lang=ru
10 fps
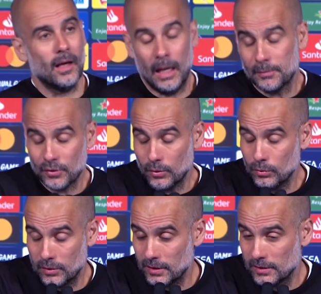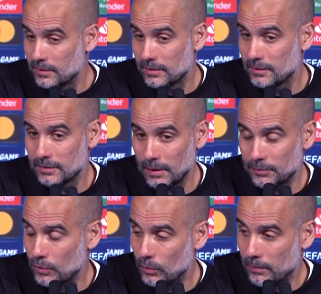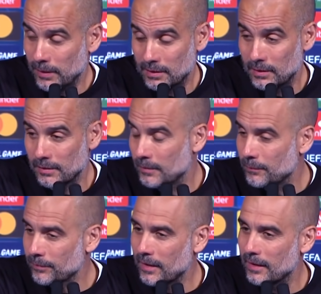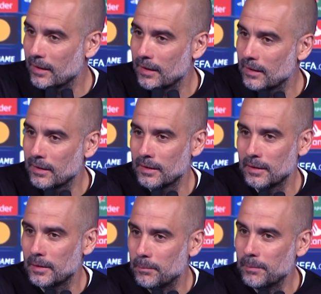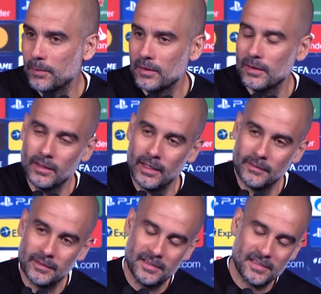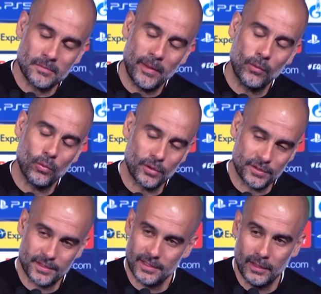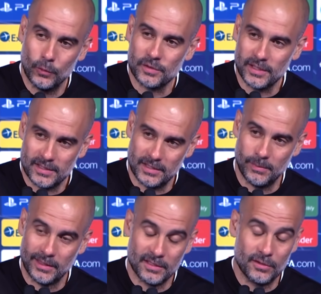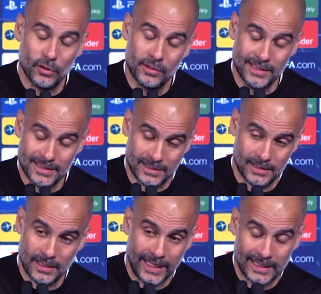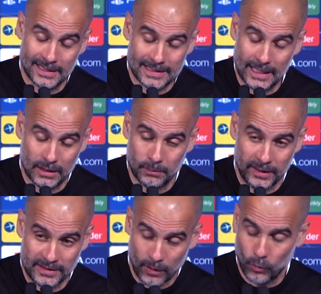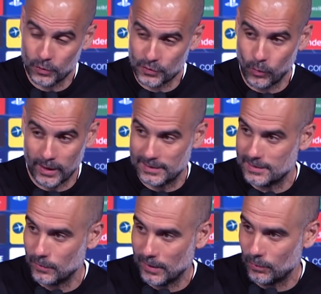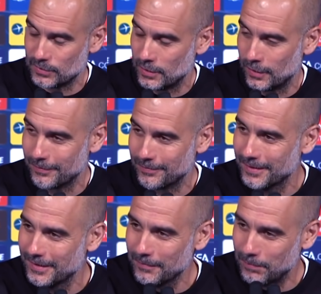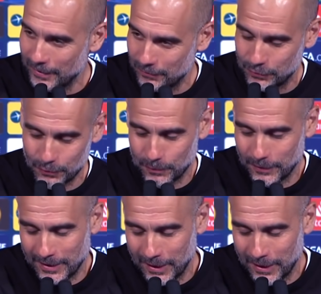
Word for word: Да, конечно. Конечно. Я так выразился. И людям может показаться, что это просто. Но это далеко не просто. Я сам был футболистом и понимаю,